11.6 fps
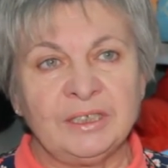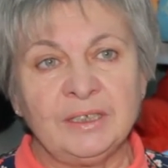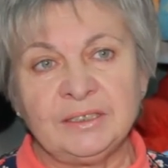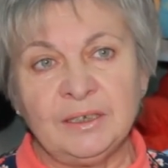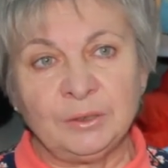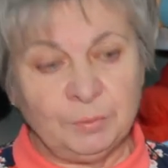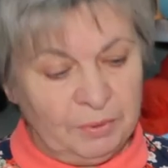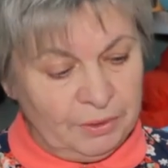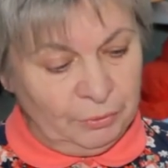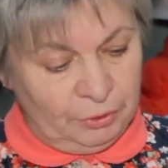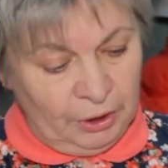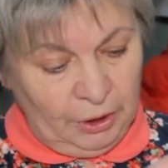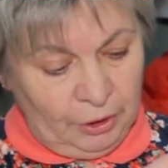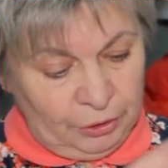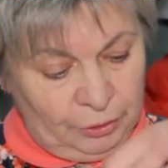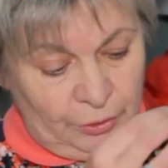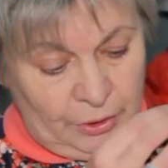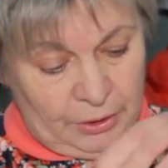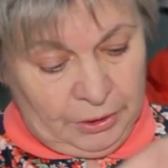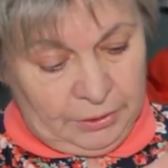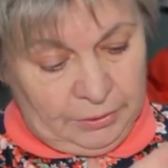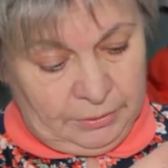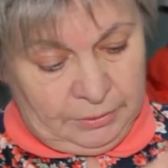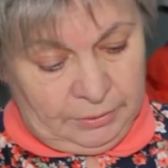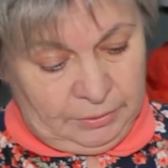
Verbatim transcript: Она сразу поймет, что э,